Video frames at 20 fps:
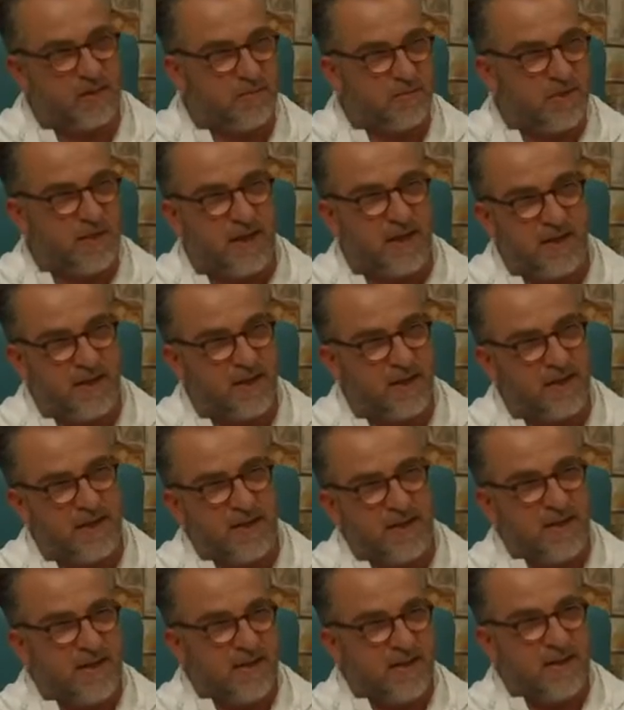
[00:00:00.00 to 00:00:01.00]
Ich bin einer
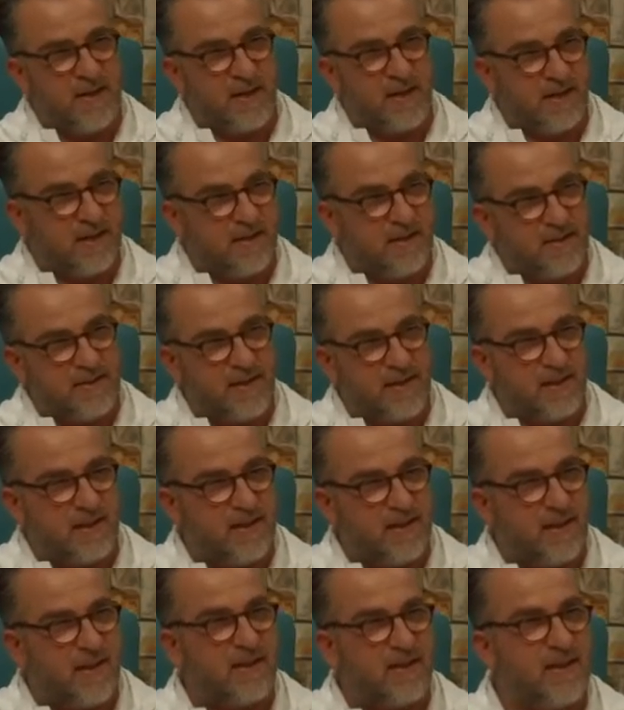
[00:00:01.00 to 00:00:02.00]
der, dieser
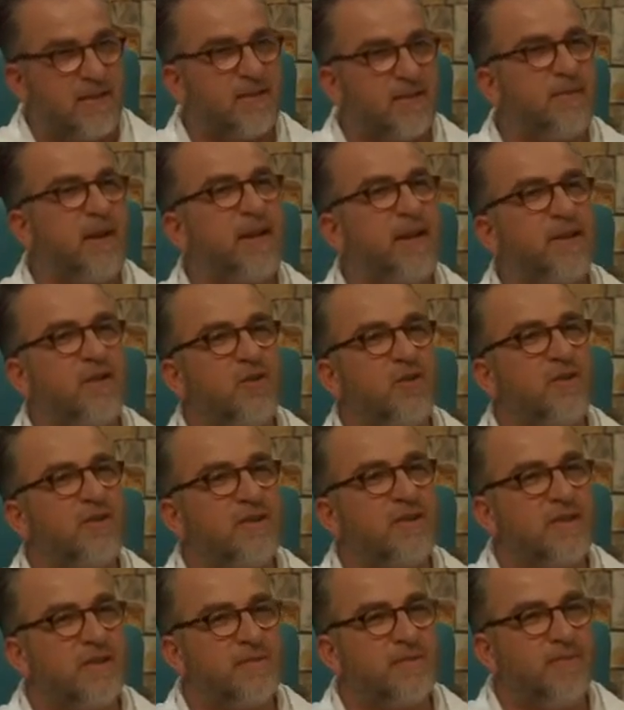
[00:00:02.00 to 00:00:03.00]
Kinder, der
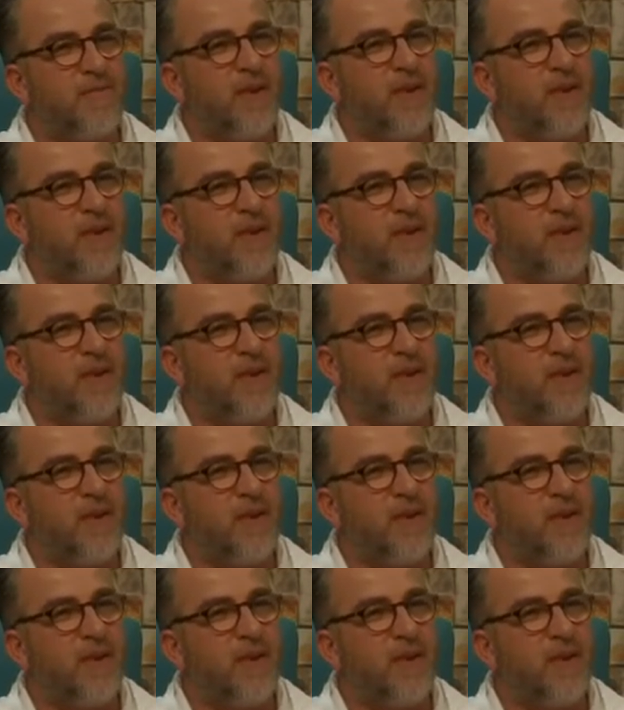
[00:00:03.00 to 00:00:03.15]
zweitjüngste.